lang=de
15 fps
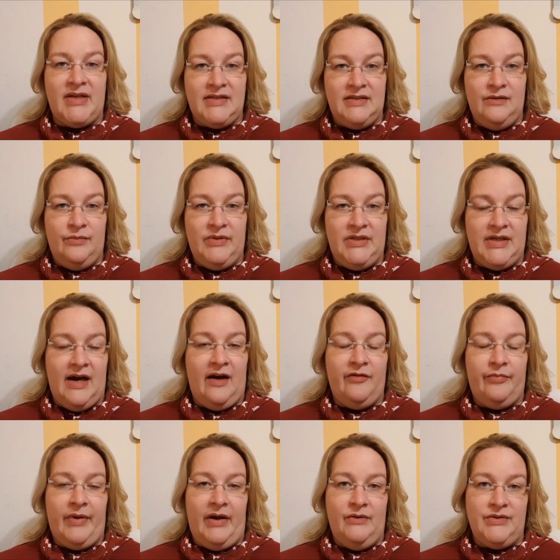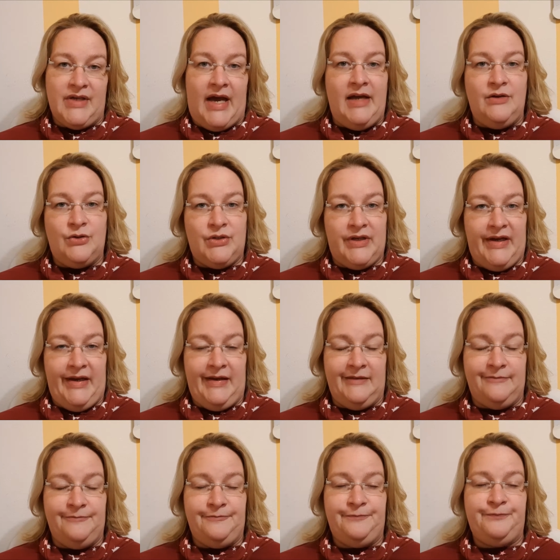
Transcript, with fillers: Bastelbedarf bei uns einsteigen.